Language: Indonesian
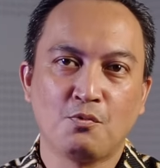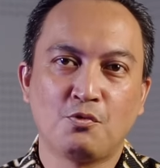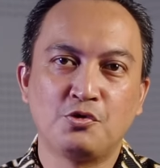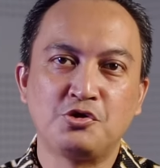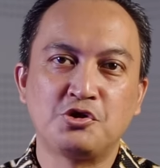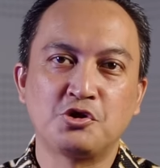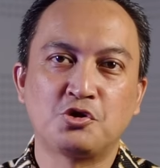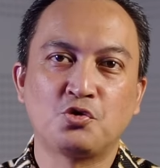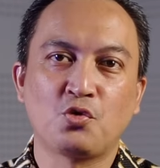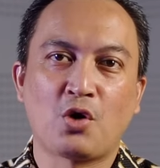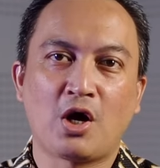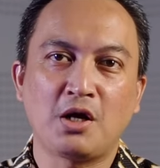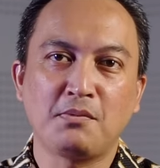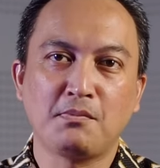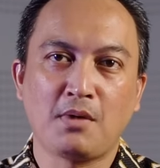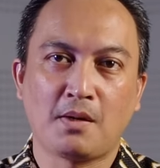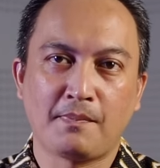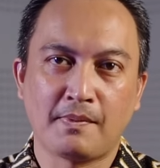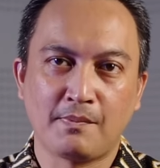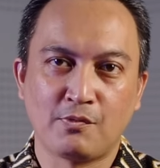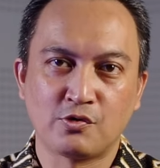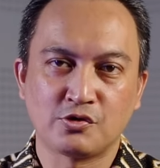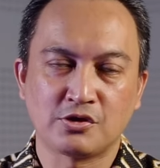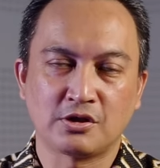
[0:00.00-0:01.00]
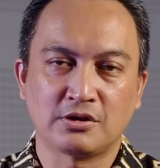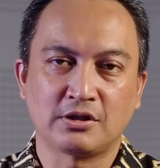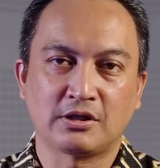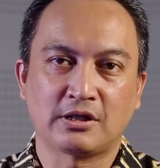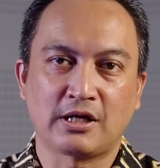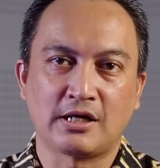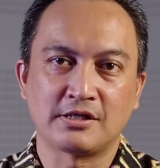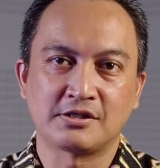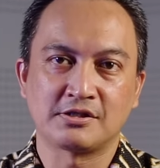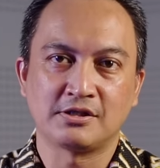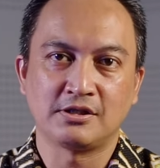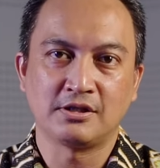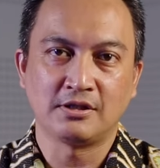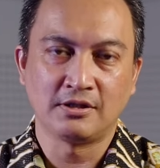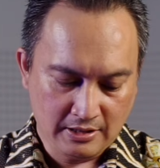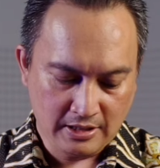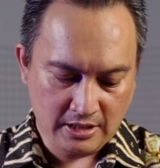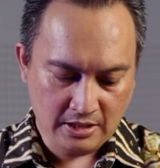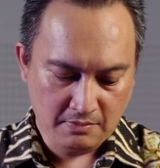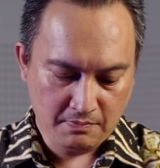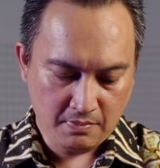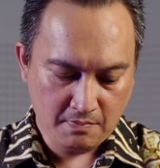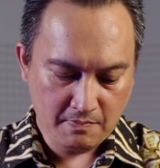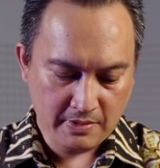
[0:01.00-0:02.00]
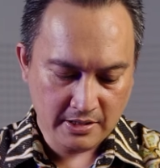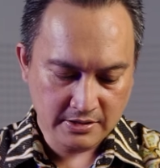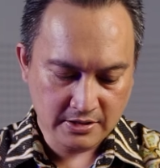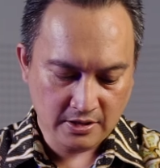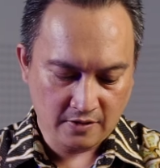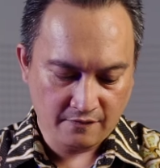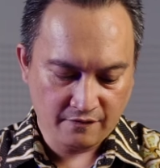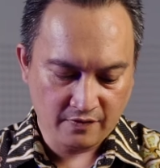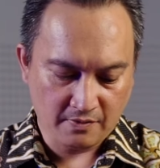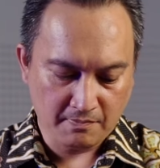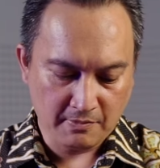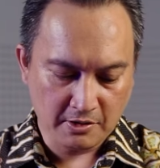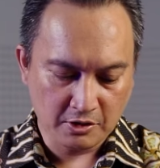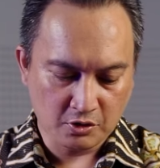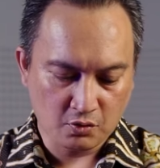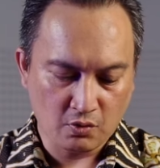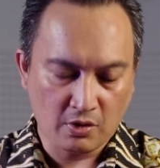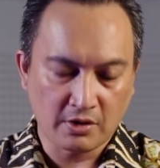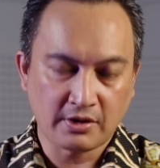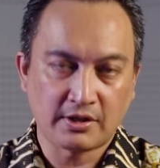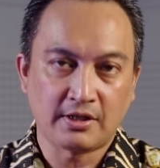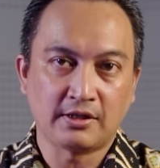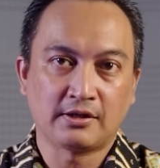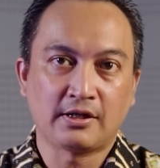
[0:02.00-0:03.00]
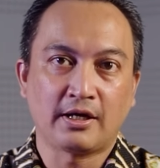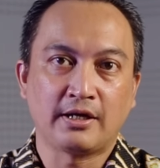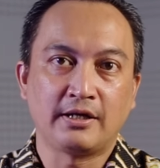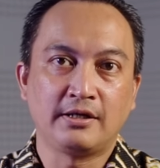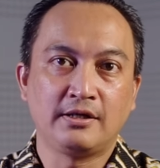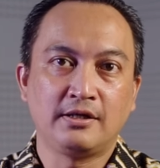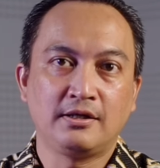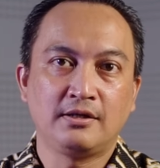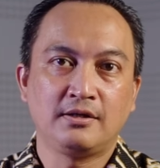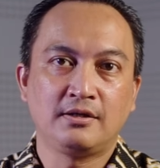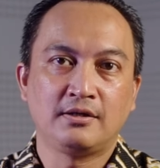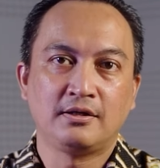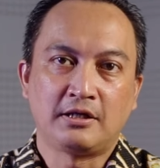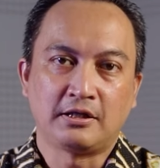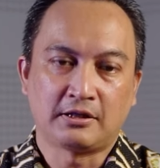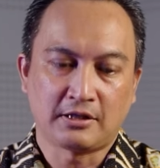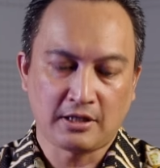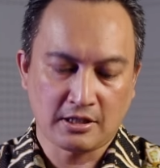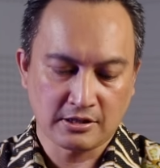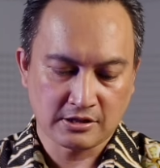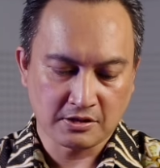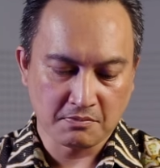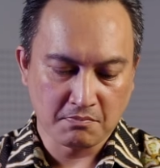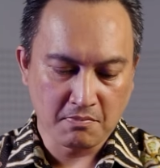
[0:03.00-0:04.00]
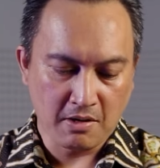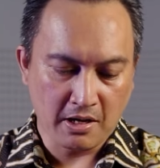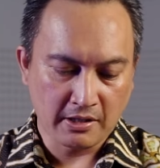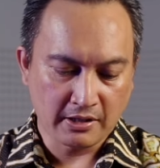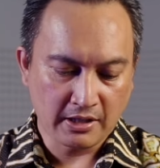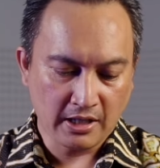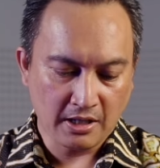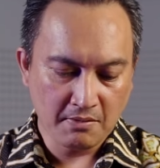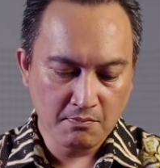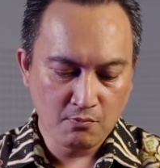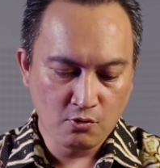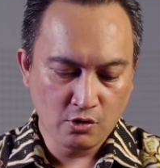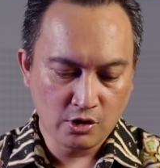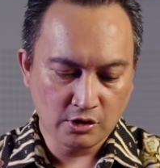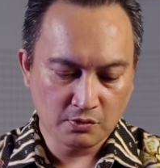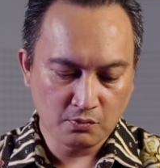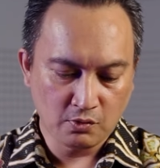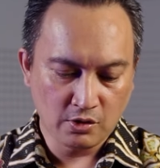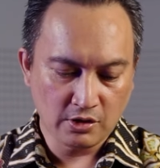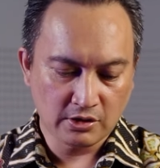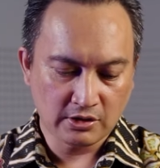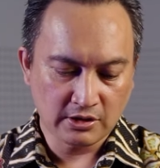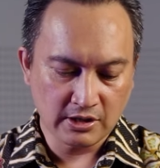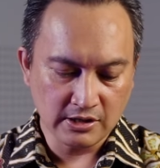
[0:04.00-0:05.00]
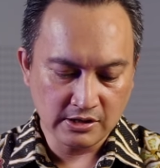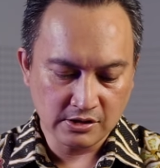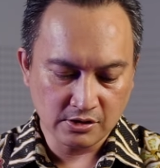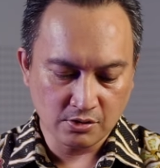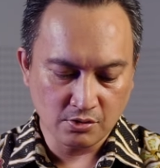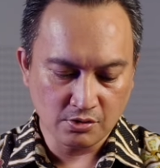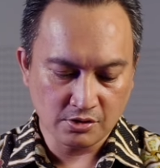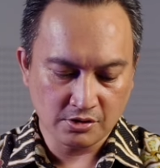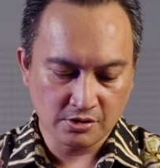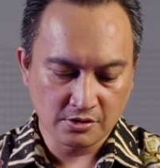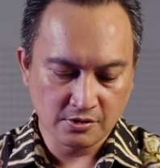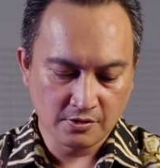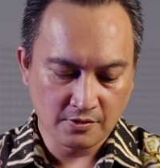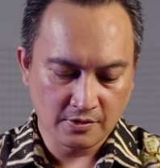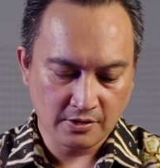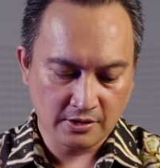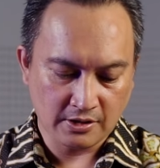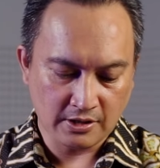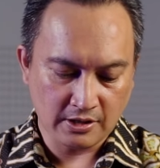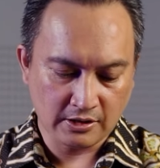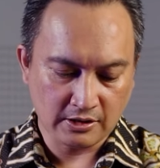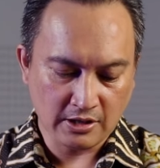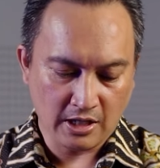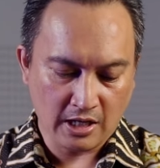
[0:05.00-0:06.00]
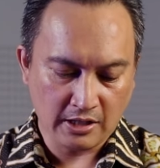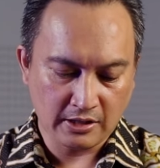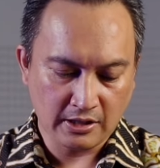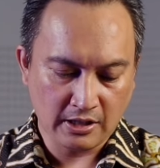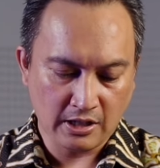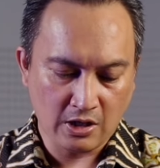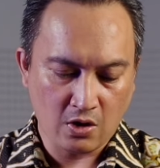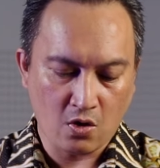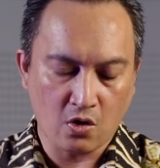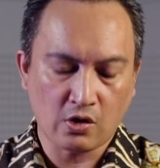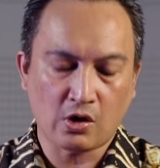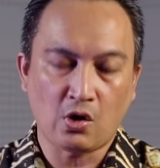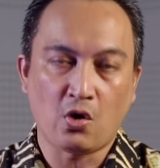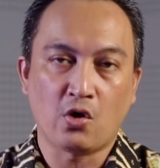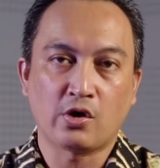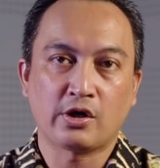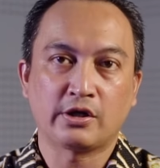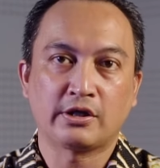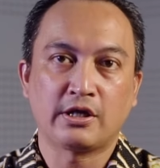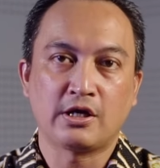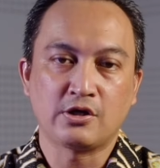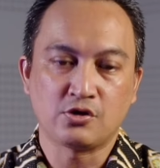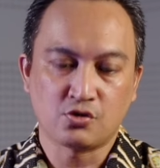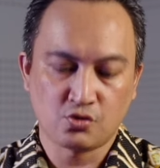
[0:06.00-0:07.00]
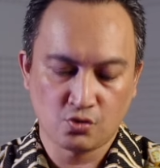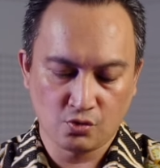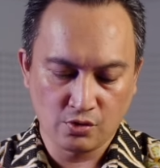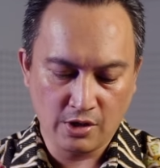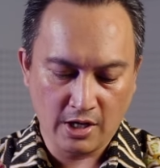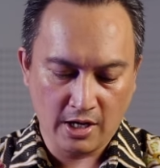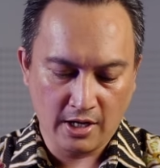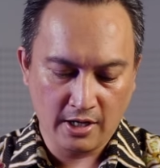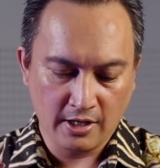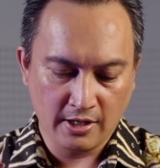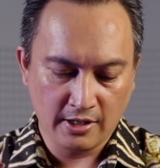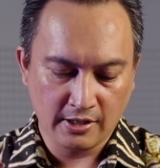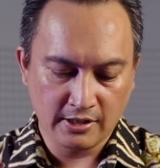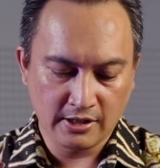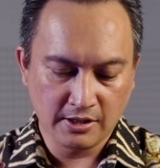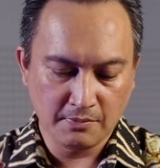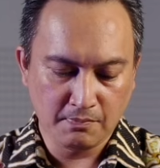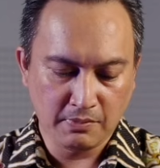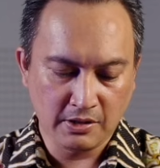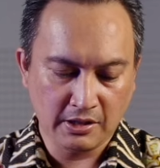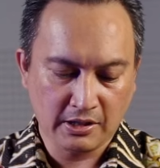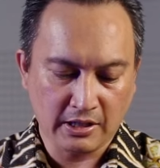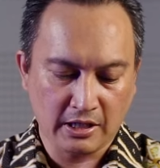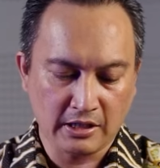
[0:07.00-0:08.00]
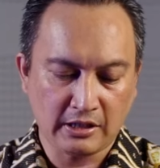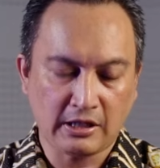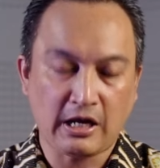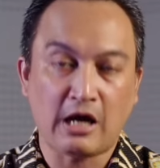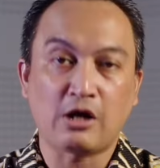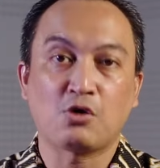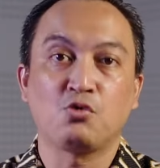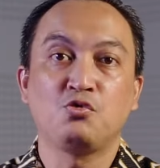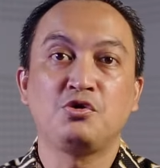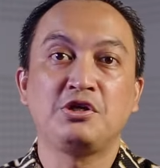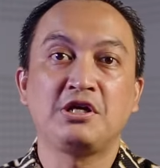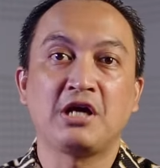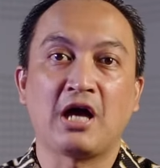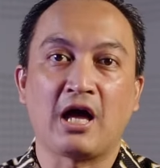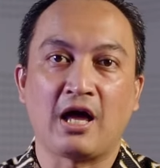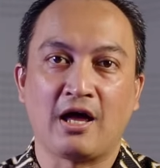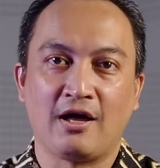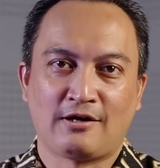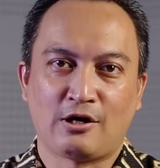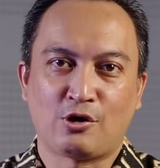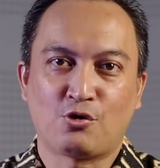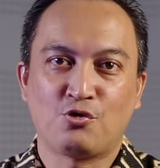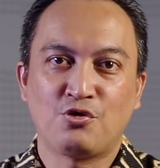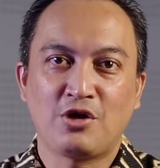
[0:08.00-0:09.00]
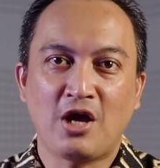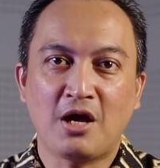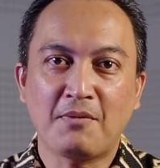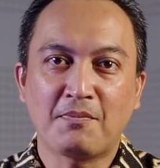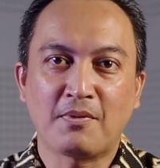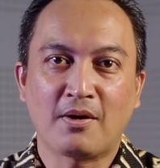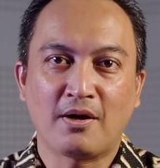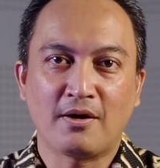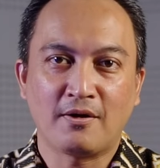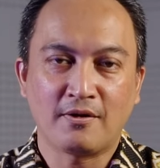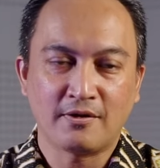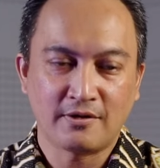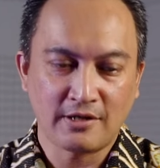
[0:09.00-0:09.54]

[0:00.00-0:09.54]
Puji Tuhan Bapak Ibu terkasih, dalam pembacaan firman Tuhan kita ini, kita sebagai murid-murid Kristus, kita adalah orang-orang yang sudah diberikan karunia. Karunia apa?